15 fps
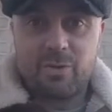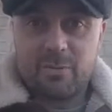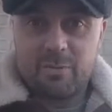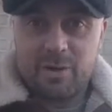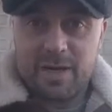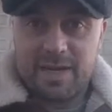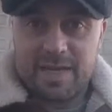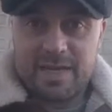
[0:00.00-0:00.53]
lo ve
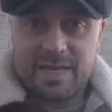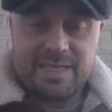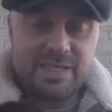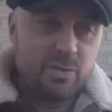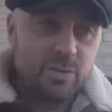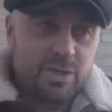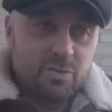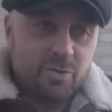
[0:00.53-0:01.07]
por la calle le
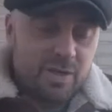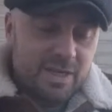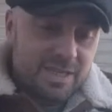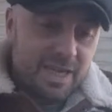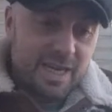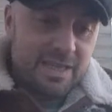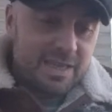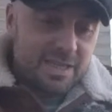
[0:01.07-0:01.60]
echa unas broncas
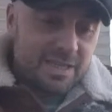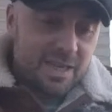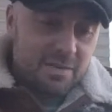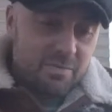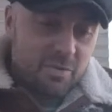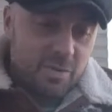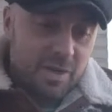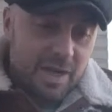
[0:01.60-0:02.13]
gigantes al
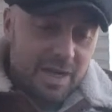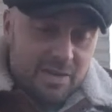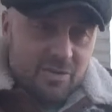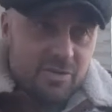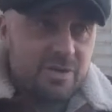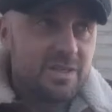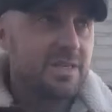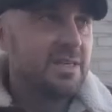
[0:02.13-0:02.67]
pobre
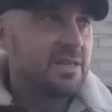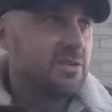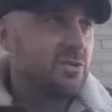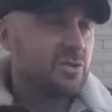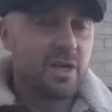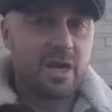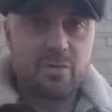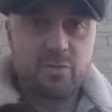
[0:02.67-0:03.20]
galgo,
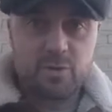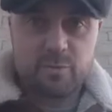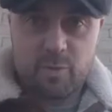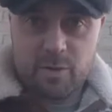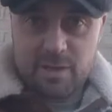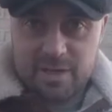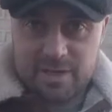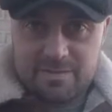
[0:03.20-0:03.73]
no sabemos
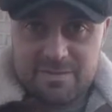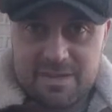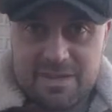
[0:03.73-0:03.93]
por qué.